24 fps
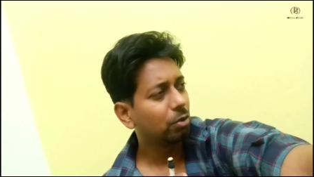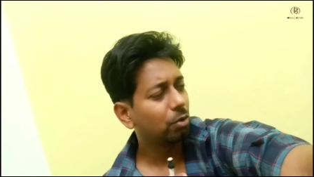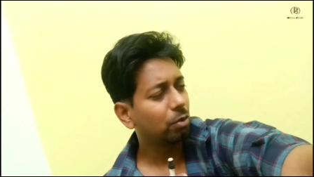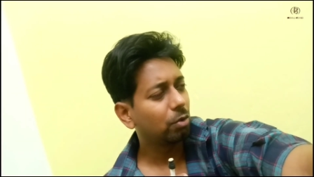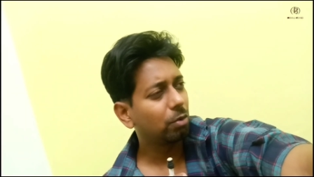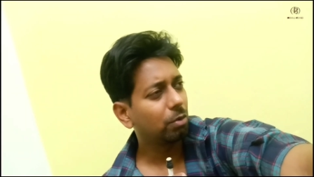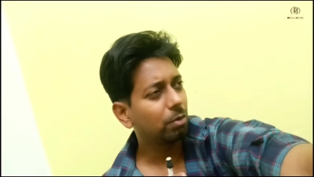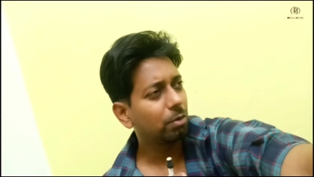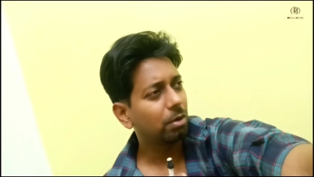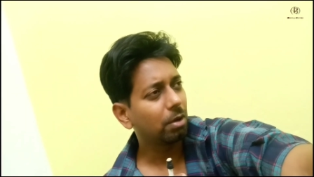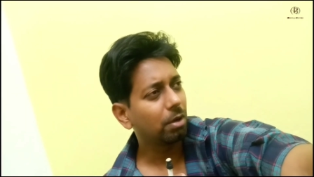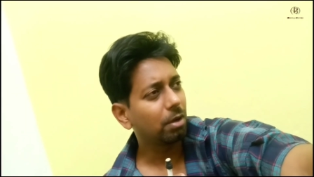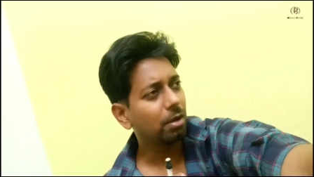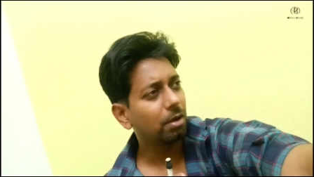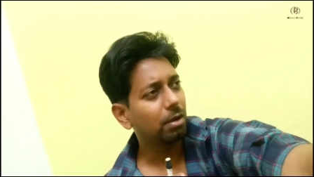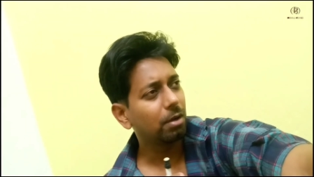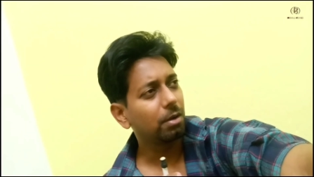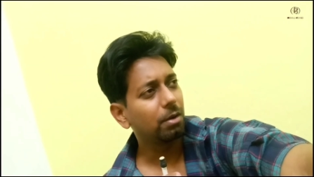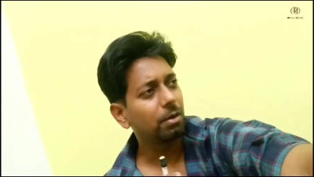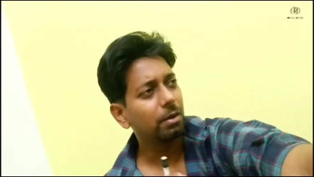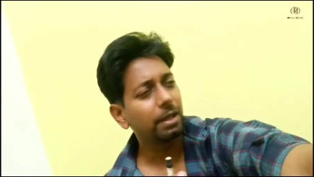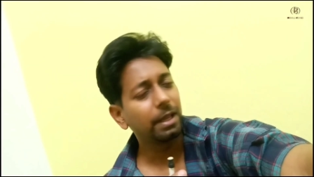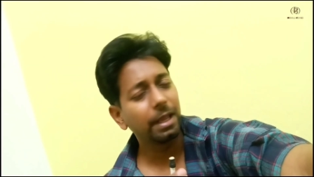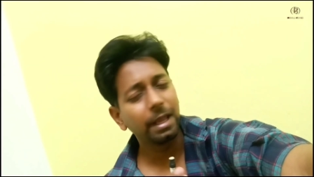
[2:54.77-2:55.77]
তো
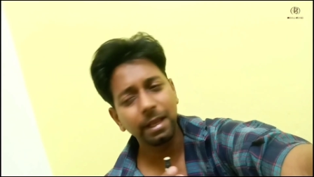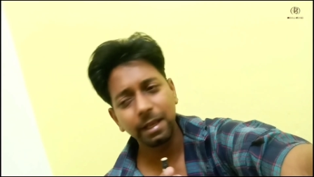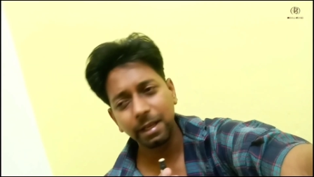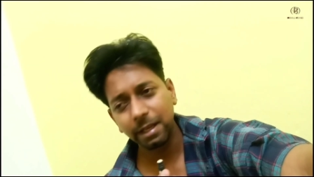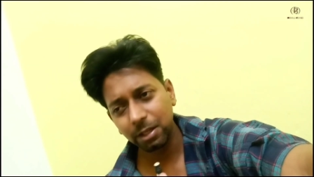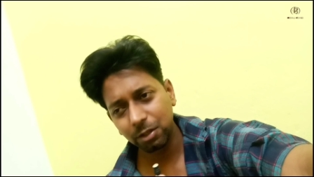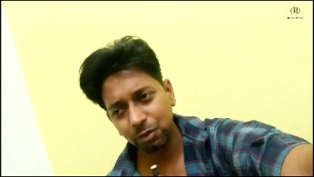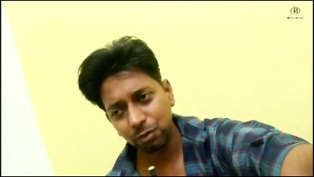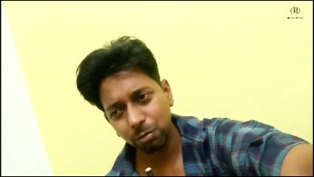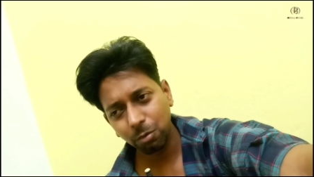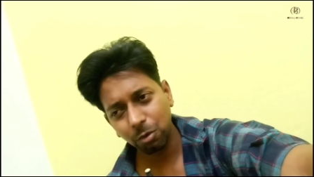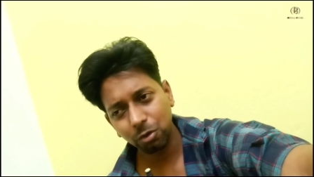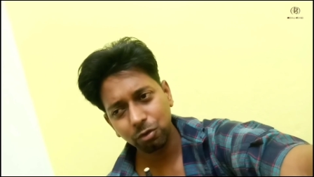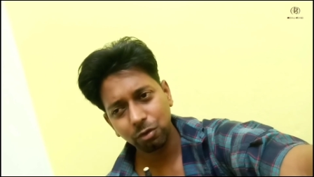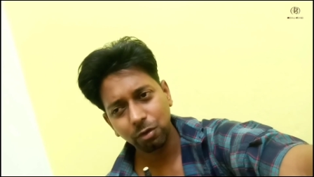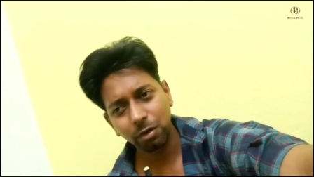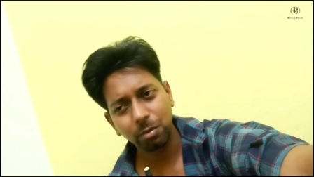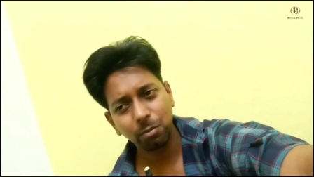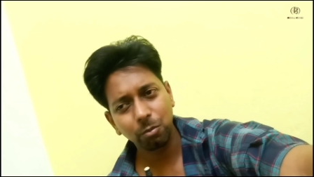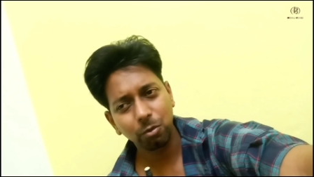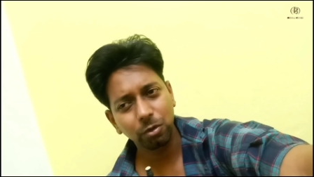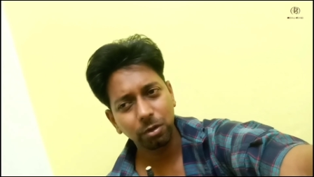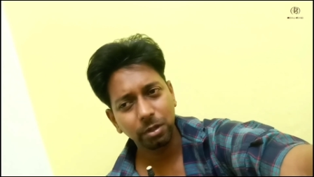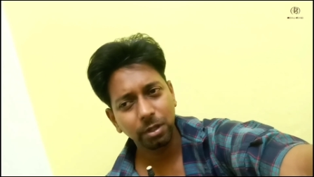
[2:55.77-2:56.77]
এই কিছু
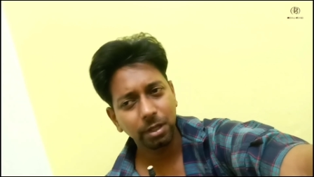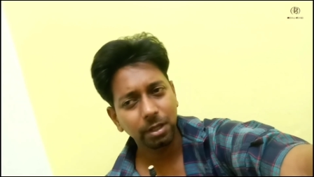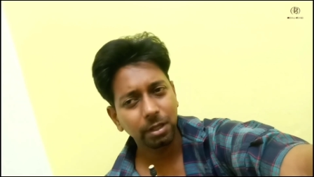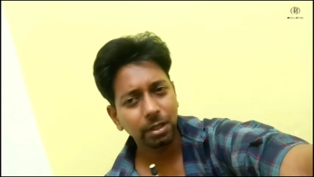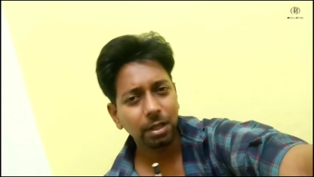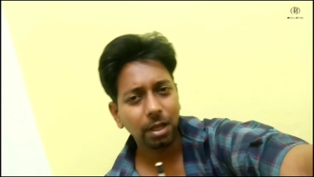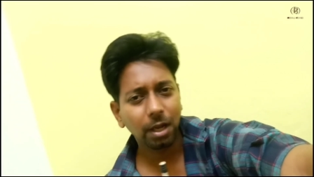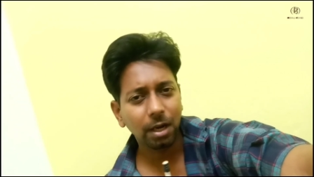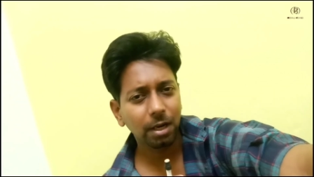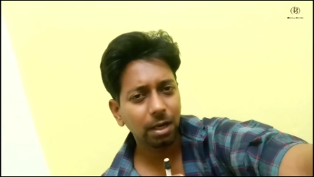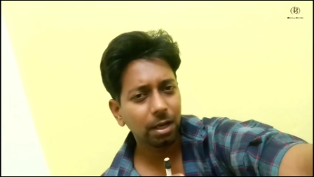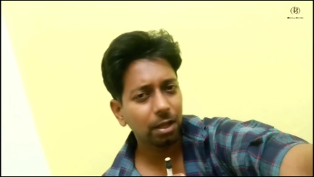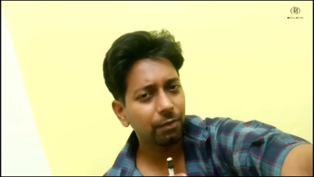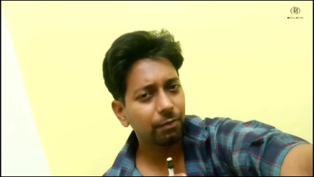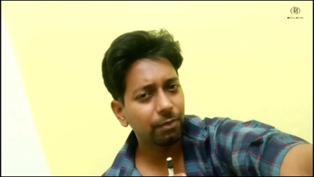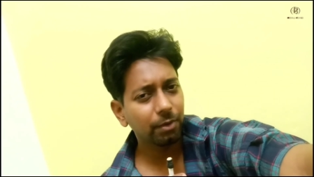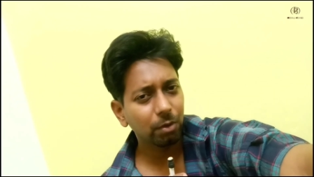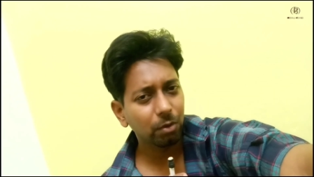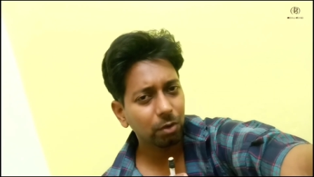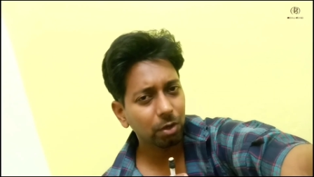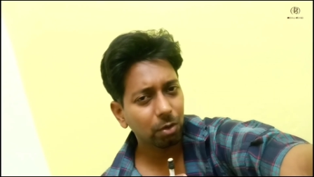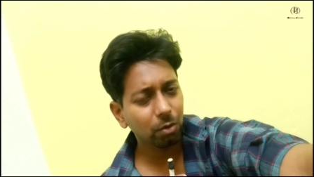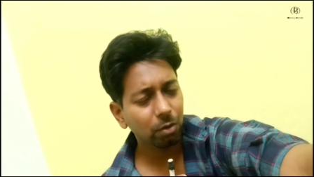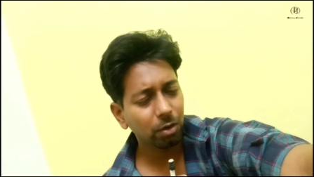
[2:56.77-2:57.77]
বছরের মধ্যে তার
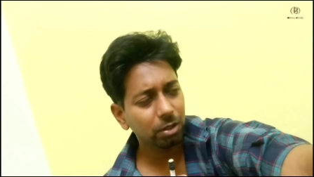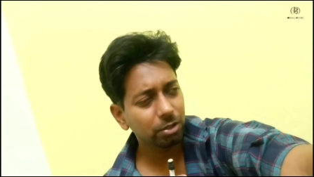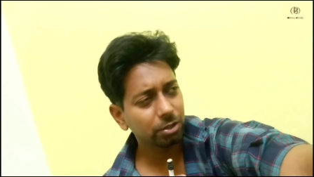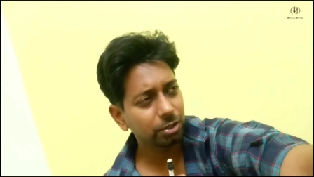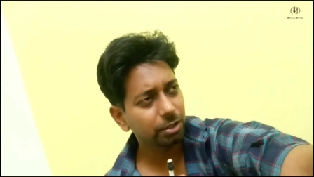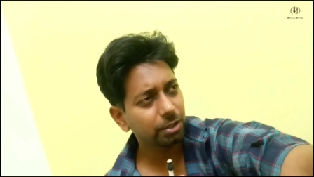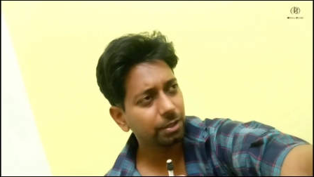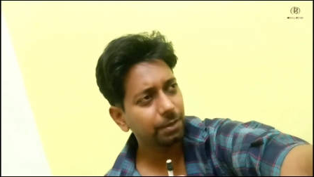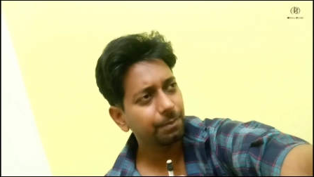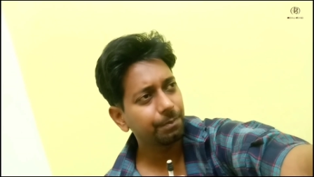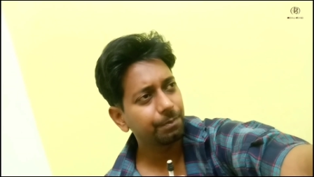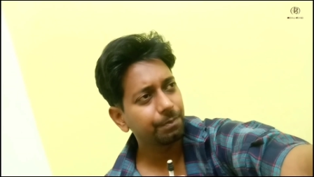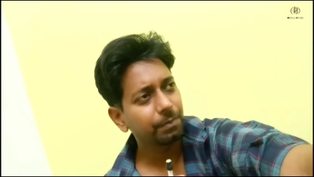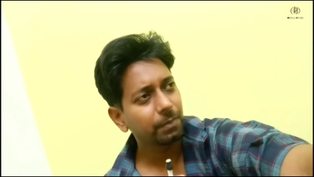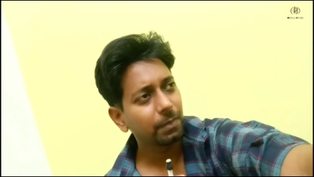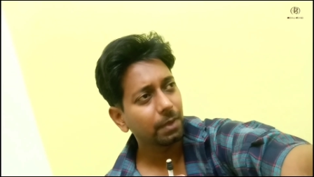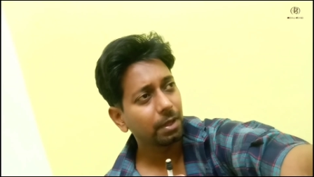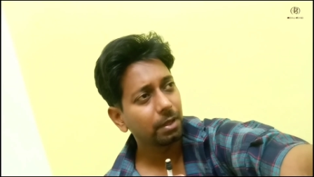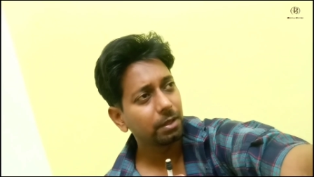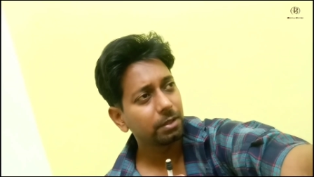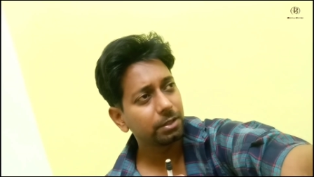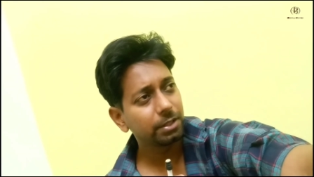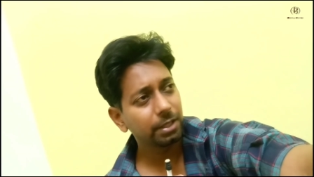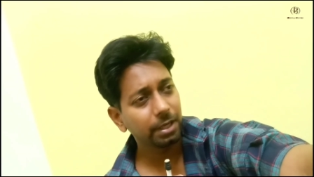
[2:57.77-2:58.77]
লাইফেও কেউ আসেনি
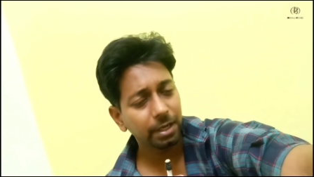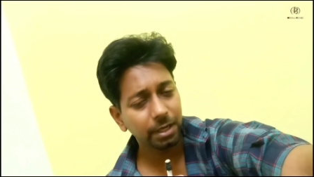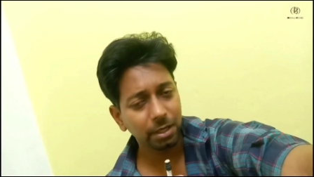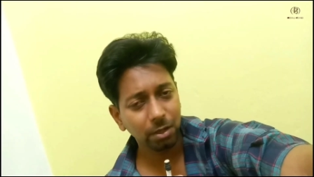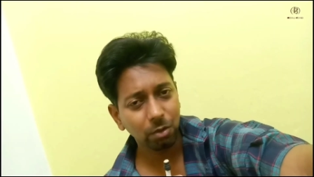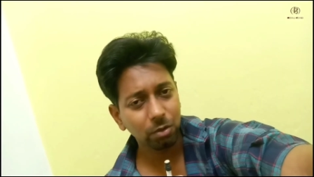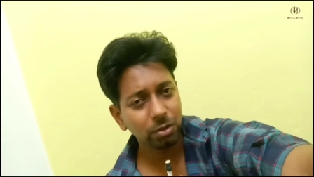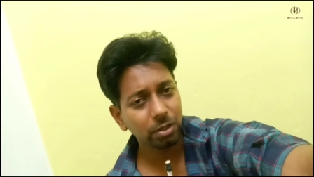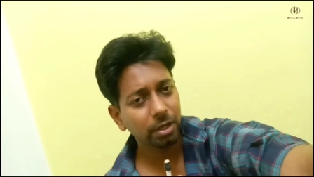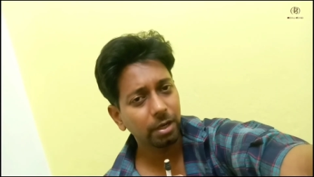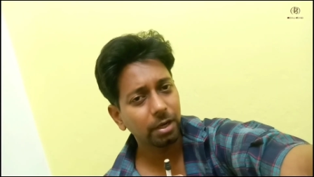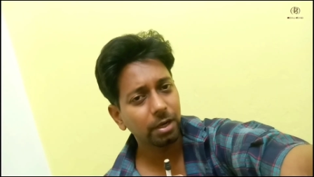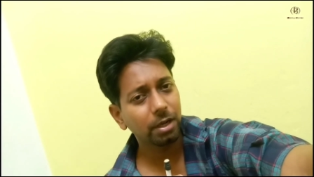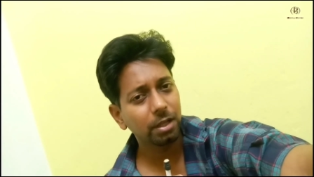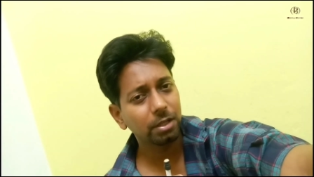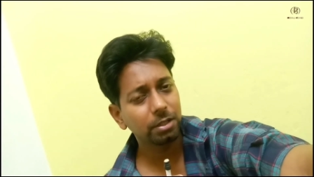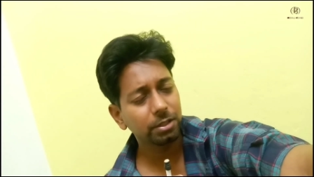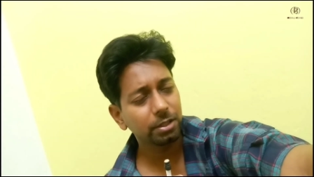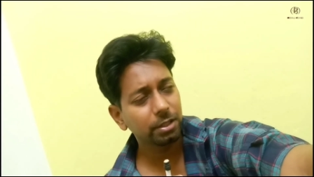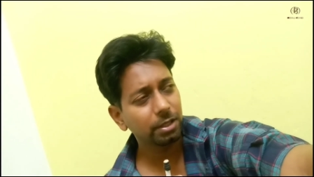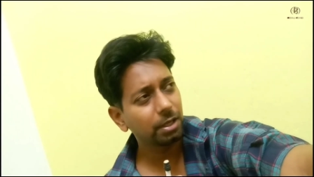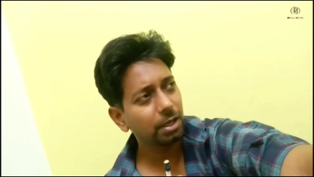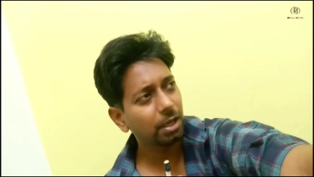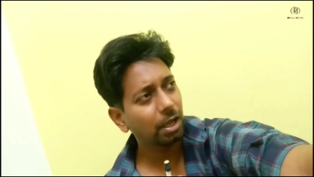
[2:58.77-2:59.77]
সে এটাও জানে না
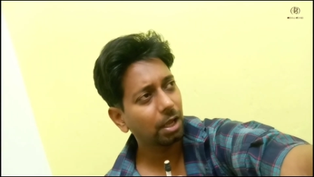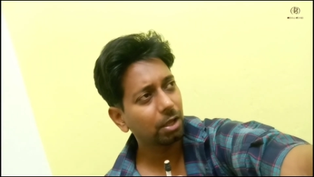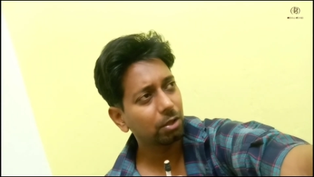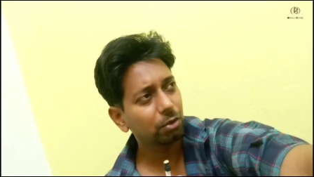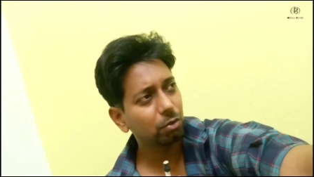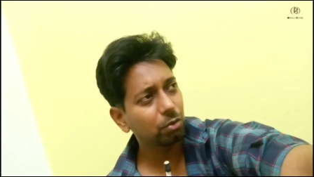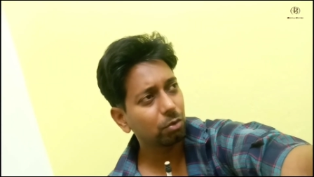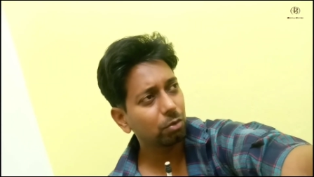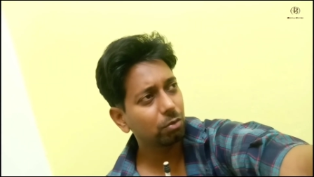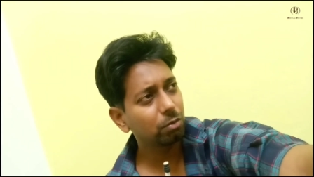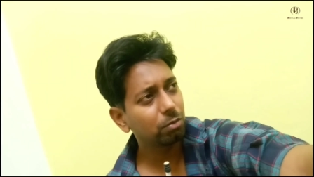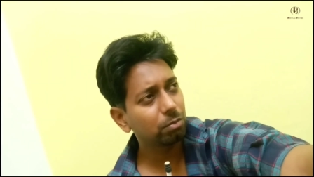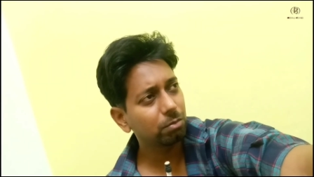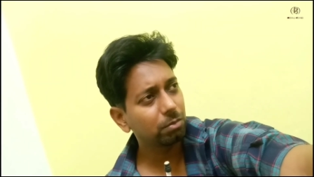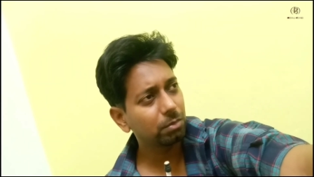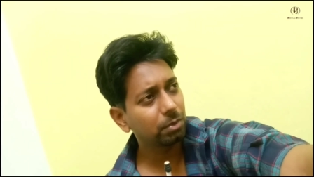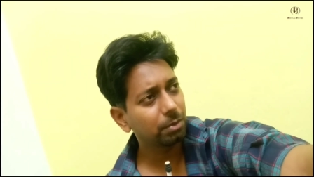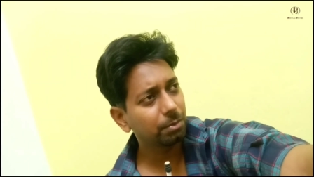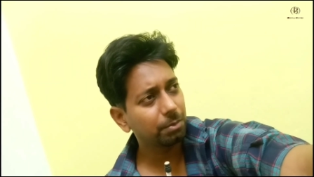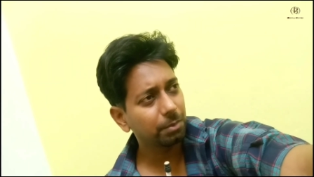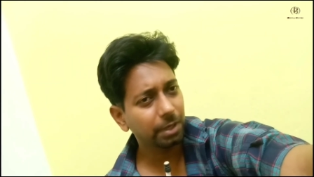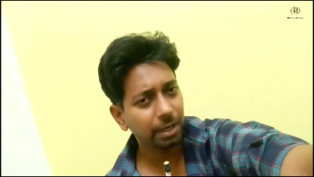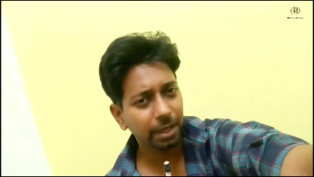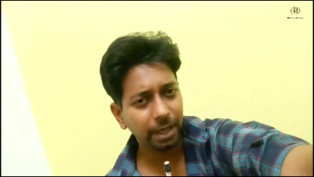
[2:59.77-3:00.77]
সে আদৌ
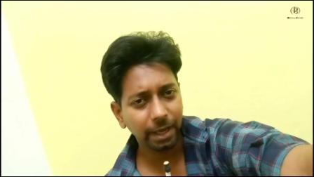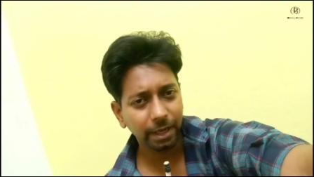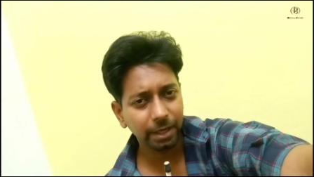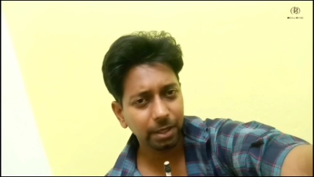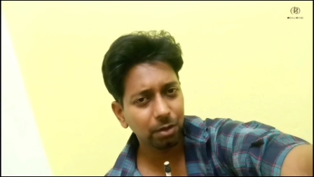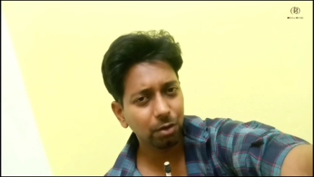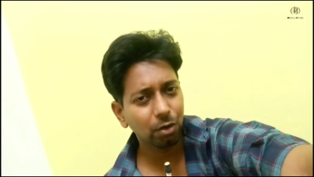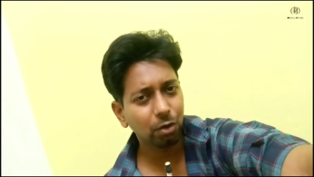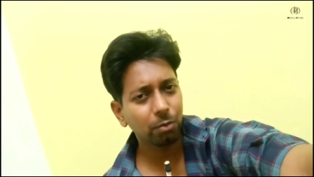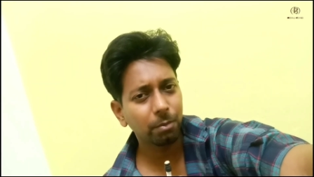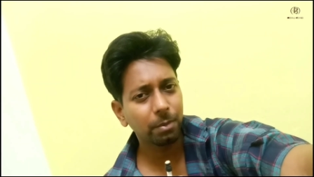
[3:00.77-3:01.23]
মানে একই